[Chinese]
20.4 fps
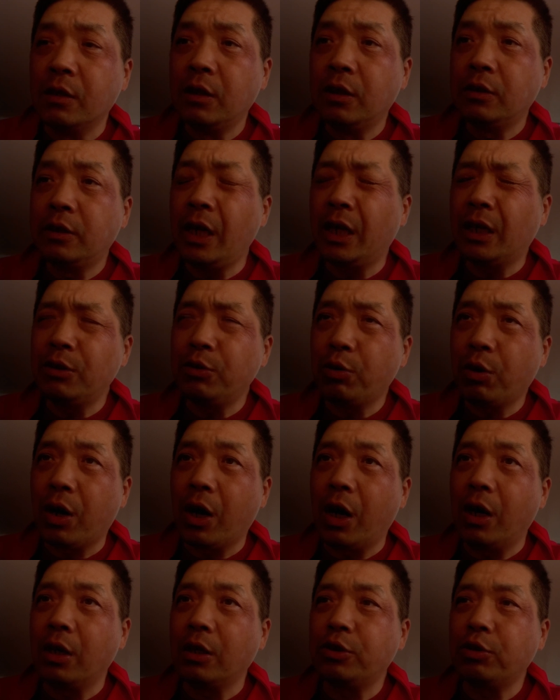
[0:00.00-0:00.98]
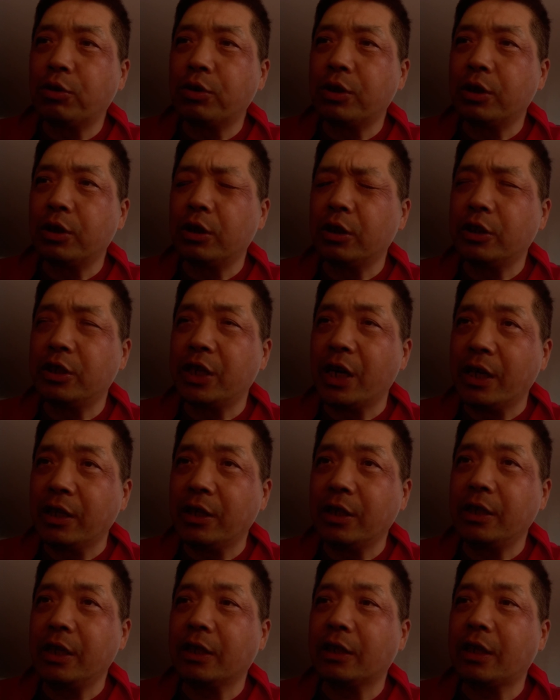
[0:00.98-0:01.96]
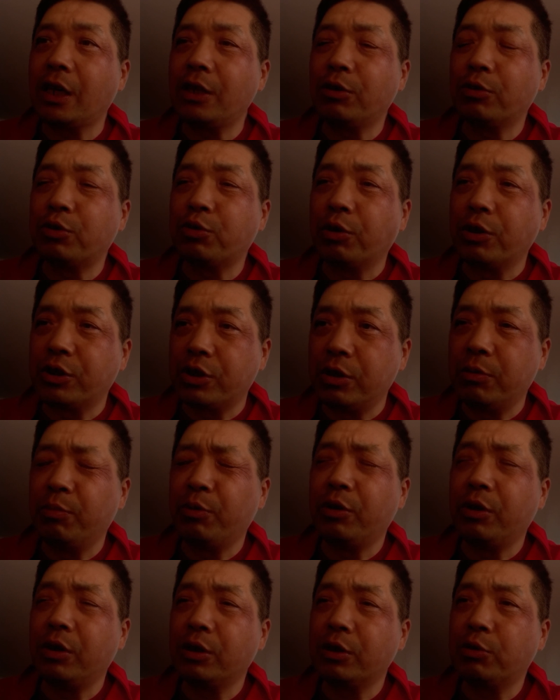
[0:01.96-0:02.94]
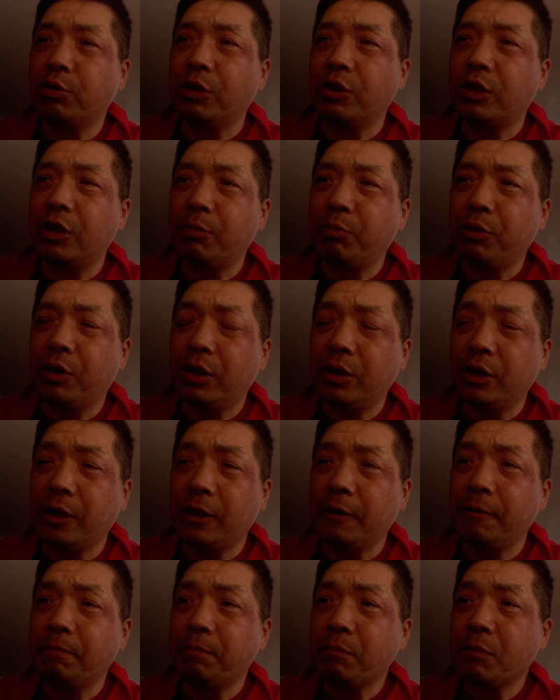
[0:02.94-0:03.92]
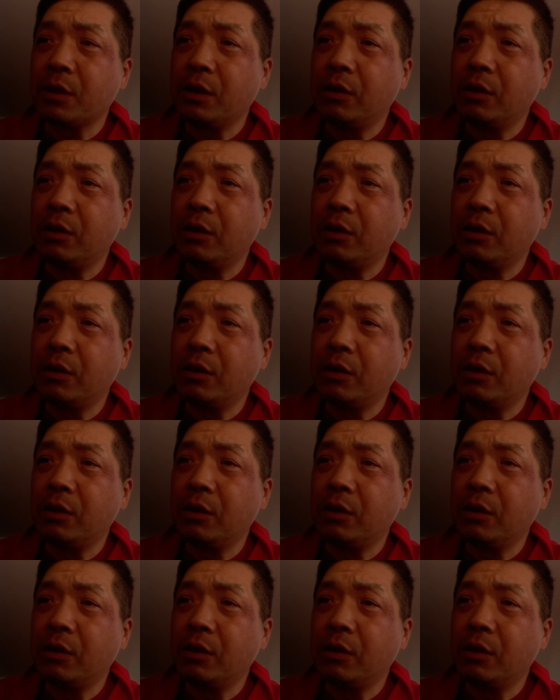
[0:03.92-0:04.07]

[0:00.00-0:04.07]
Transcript: 这个女孩呢，就是前些年她就做直播，做直播呢